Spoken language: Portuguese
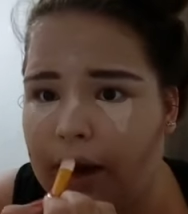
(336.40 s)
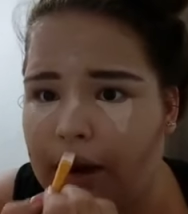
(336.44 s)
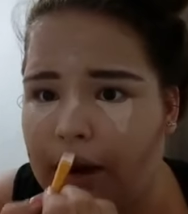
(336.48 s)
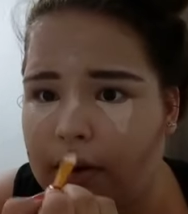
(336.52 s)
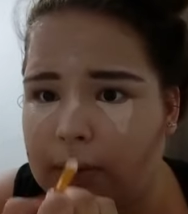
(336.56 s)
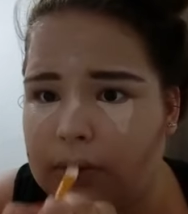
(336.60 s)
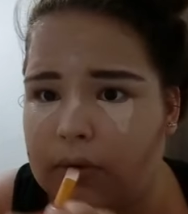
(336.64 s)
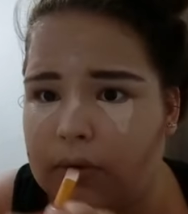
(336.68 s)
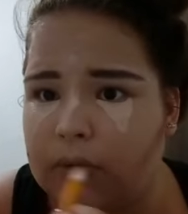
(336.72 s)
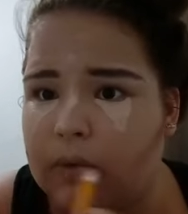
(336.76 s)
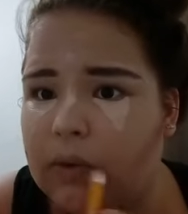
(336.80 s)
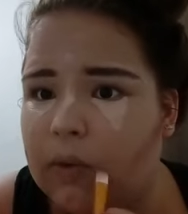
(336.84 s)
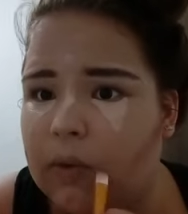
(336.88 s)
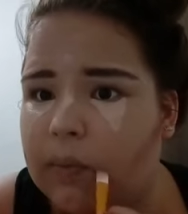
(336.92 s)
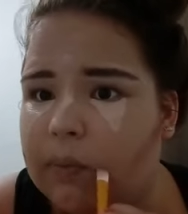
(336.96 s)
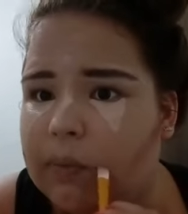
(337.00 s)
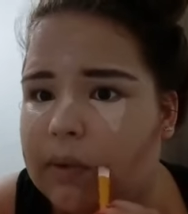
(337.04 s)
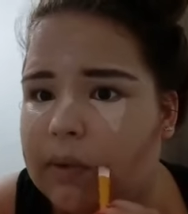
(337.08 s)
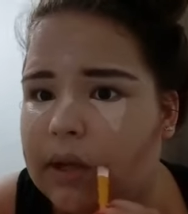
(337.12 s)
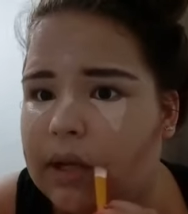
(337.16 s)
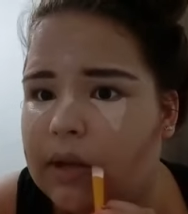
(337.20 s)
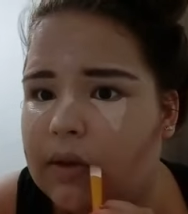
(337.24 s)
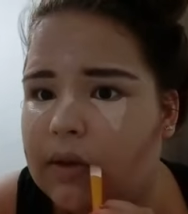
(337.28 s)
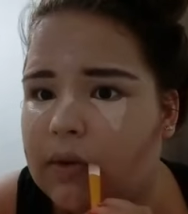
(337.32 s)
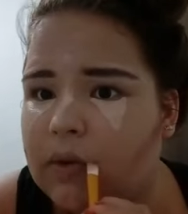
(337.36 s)
o arco do
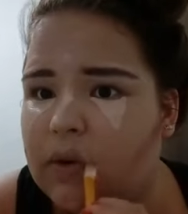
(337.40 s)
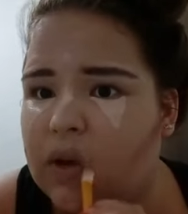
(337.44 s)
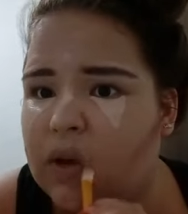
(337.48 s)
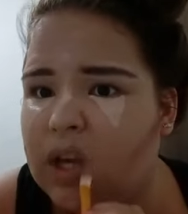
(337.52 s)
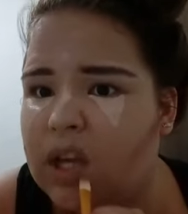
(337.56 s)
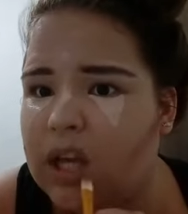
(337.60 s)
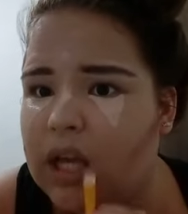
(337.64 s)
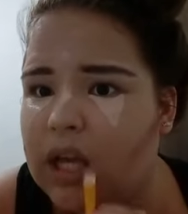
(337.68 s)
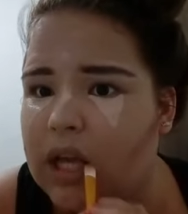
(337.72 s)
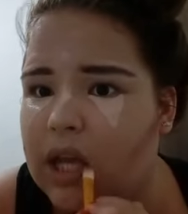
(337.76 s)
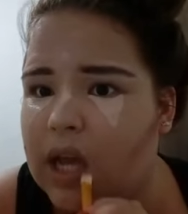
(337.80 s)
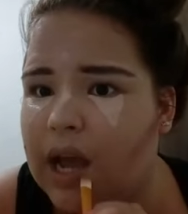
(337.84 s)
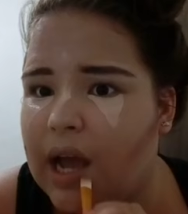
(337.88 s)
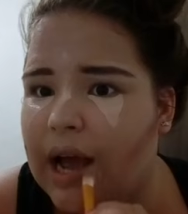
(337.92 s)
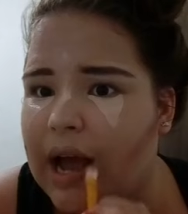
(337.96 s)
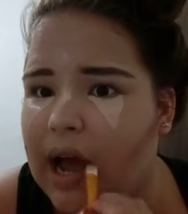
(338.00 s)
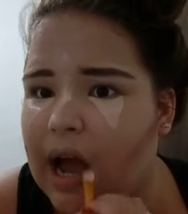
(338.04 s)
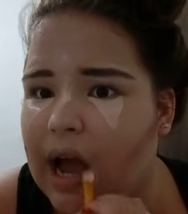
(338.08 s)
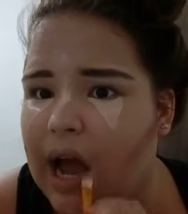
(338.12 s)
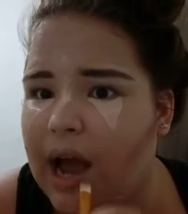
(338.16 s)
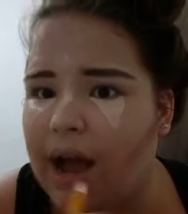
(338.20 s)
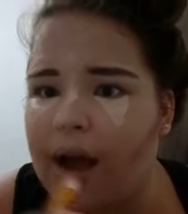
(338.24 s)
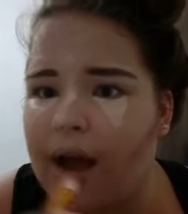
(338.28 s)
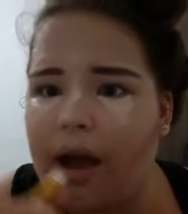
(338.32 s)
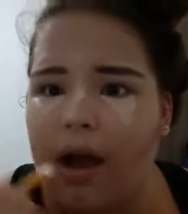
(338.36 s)
cupido e
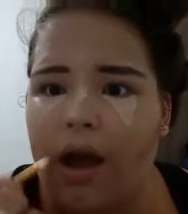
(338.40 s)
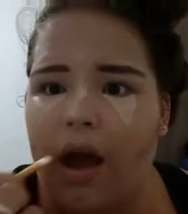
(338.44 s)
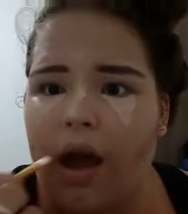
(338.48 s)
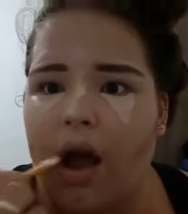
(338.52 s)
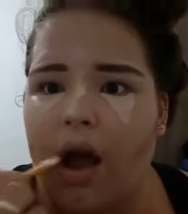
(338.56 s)
a